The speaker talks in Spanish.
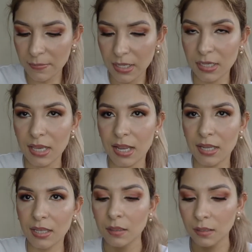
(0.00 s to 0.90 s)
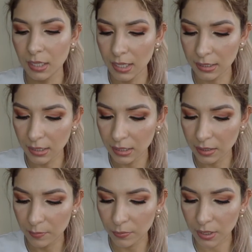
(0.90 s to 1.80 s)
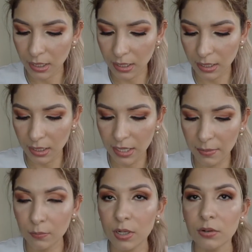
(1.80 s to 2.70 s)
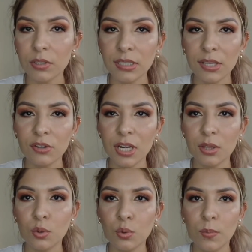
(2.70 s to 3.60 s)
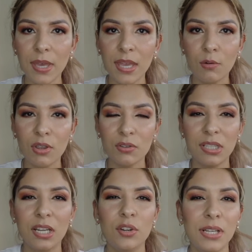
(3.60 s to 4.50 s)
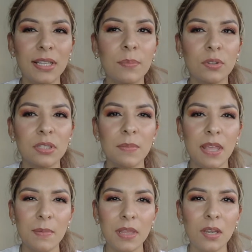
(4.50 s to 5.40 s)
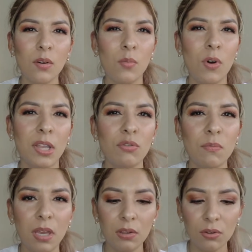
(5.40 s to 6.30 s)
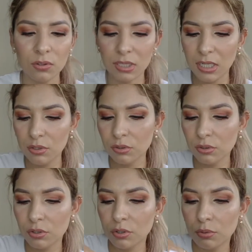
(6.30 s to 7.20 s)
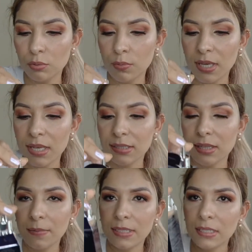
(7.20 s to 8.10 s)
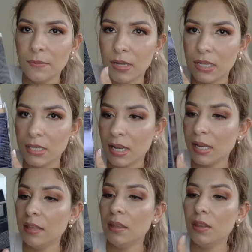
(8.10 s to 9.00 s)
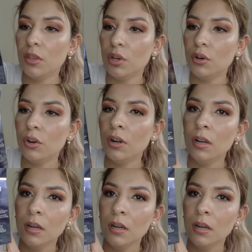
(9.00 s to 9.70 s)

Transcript: maquillaje que, ya tenía tiempo que la quería. Bueno, esta yo la tuve cuando salió hace aproximadamente como año y medio, dos años. Yo tuve esta base de maquillaje de Dior.